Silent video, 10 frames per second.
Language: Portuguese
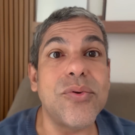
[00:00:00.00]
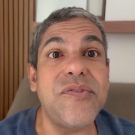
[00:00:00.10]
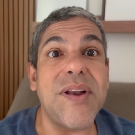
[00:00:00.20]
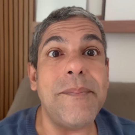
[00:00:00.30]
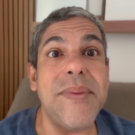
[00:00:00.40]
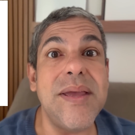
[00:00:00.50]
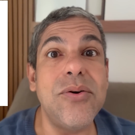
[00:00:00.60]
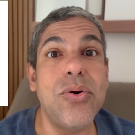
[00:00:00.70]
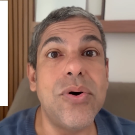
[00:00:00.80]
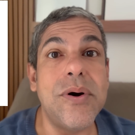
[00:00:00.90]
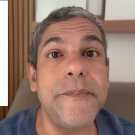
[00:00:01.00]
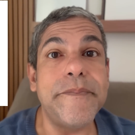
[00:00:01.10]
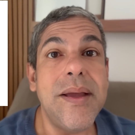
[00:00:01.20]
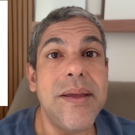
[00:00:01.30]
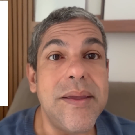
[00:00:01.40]
do Flamengo.
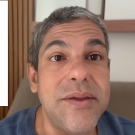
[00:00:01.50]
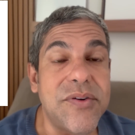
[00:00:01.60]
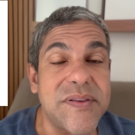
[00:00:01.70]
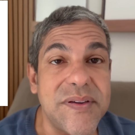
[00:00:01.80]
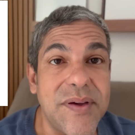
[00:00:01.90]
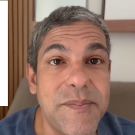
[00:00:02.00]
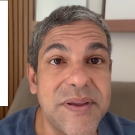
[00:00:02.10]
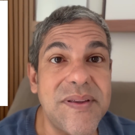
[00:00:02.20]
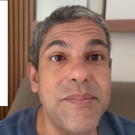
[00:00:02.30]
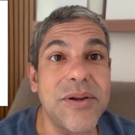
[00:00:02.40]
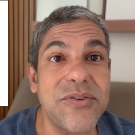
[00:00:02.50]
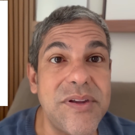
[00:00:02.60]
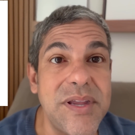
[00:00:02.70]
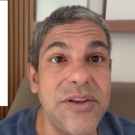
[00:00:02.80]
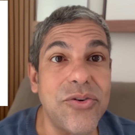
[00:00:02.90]
E você vai perceber o
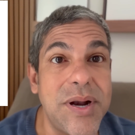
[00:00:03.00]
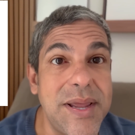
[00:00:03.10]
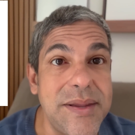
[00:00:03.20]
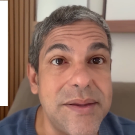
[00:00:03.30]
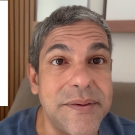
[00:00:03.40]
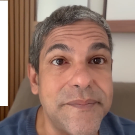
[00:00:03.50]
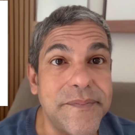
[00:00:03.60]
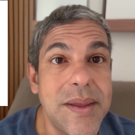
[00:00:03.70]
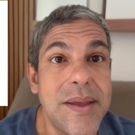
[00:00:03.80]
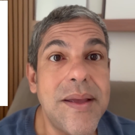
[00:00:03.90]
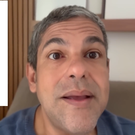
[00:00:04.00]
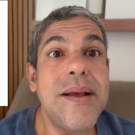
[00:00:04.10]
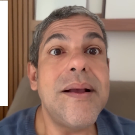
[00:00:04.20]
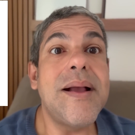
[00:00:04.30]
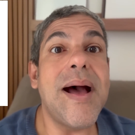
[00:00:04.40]
seguinte: olha aí.
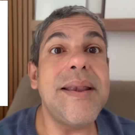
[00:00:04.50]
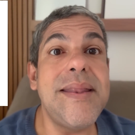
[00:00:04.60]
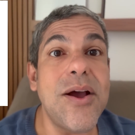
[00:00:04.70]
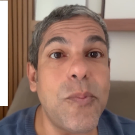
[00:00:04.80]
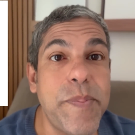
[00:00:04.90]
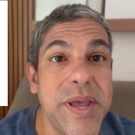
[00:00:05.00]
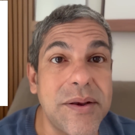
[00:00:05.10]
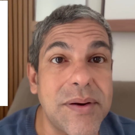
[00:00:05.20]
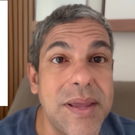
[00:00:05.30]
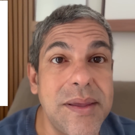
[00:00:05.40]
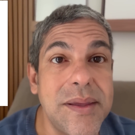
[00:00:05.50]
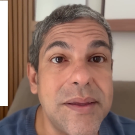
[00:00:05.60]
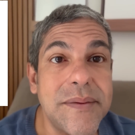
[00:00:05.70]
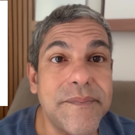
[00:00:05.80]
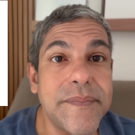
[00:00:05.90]
Cadê o Pedro
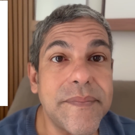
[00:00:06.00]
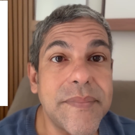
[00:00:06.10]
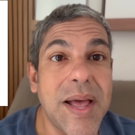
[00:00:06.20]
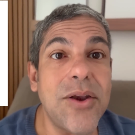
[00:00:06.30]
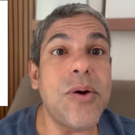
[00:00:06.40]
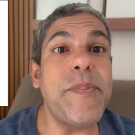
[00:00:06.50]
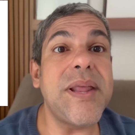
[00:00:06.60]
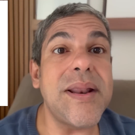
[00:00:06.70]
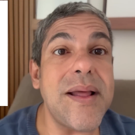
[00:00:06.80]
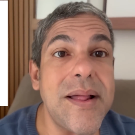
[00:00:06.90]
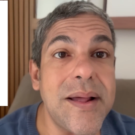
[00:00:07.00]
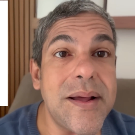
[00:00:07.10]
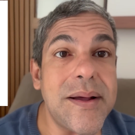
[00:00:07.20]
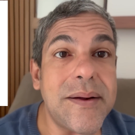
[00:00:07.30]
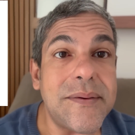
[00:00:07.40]
aí? Alô,
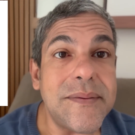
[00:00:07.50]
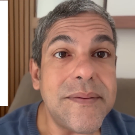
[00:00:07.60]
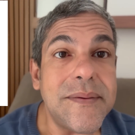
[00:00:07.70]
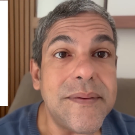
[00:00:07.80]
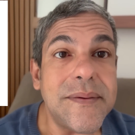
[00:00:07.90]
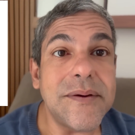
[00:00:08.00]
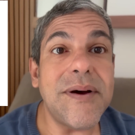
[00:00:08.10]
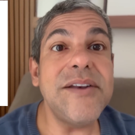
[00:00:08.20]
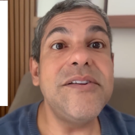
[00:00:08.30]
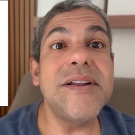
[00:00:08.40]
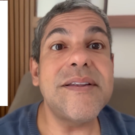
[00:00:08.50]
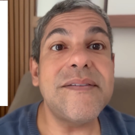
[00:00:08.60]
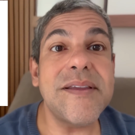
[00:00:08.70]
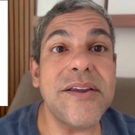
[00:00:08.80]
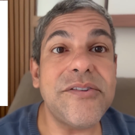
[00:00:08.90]
Pedrão! Não adianta
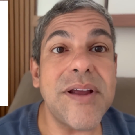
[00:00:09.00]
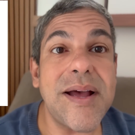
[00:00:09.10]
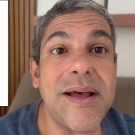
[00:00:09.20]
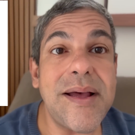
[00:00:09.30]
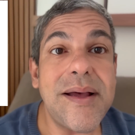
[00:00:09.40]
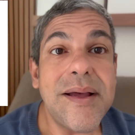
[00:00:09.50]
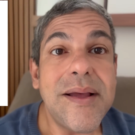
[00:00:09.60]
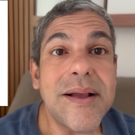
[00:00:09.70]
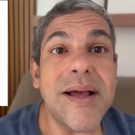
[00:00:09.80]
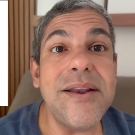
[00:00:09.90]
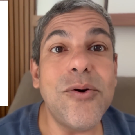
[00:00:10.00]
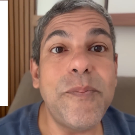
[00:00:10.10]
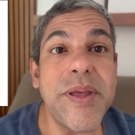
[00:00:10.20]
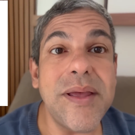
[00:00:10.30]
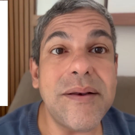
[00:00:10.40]
se queixar. Cadê o
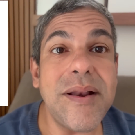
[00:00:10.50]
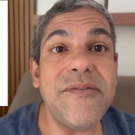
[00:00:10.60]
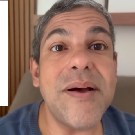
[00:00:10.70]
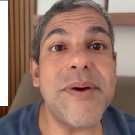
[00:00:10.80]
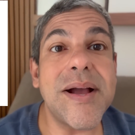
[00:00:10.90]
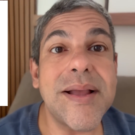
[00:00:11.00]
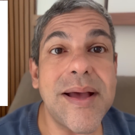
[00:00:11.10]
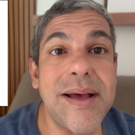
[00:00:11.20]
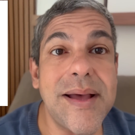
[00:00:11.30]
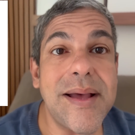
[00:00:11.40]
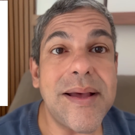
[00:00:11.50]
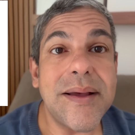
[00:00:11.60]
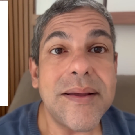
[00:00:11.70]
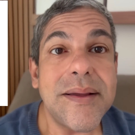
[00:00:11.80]
Pedro? Ele vai marcar.